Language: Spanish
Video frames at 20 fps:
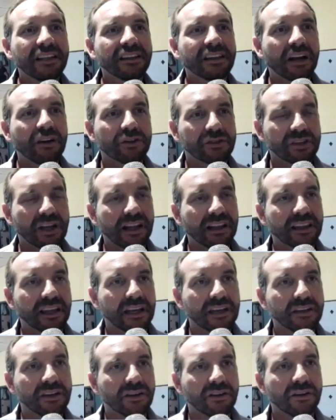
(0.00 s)
a los
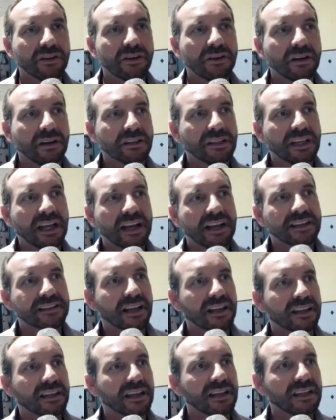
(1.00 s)
salteños y a las
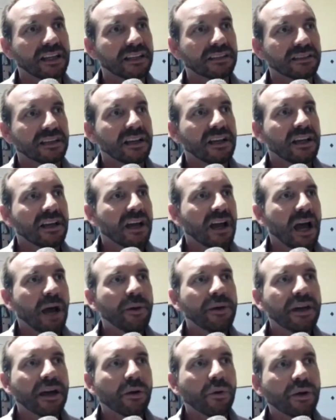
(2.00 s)
salteñas.
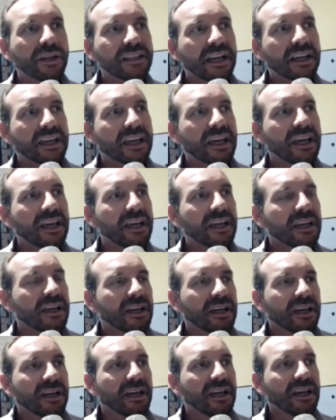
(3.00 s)
Habida cuenta
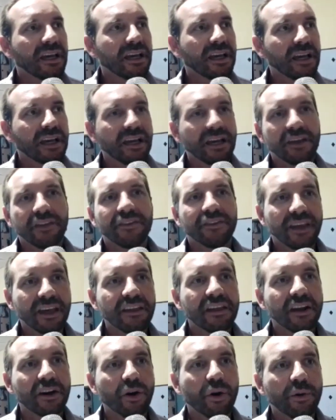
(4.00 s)
que eh,
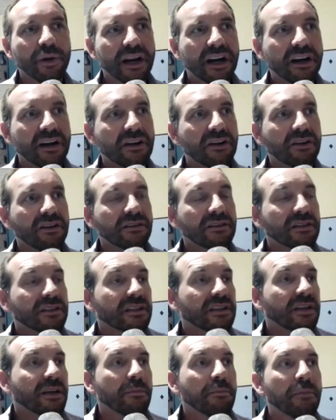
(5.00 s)
desde el gobierno
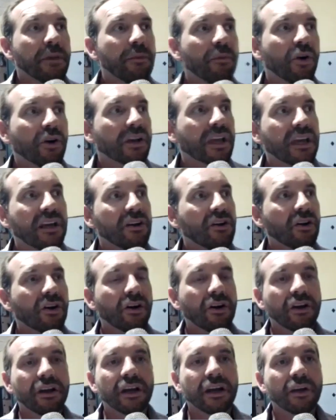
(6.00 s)
vemos que
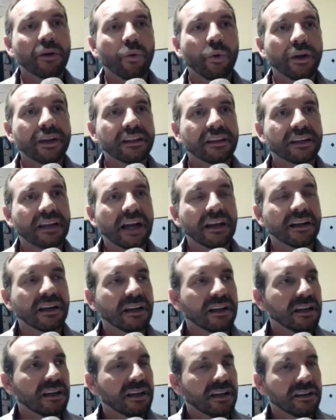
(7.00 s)
no encuentran
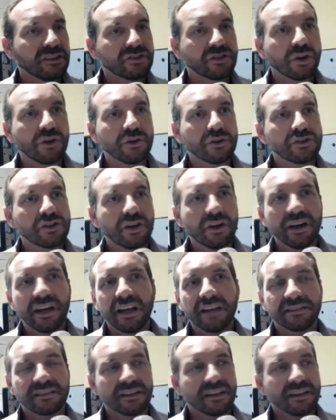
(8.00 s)
soluciones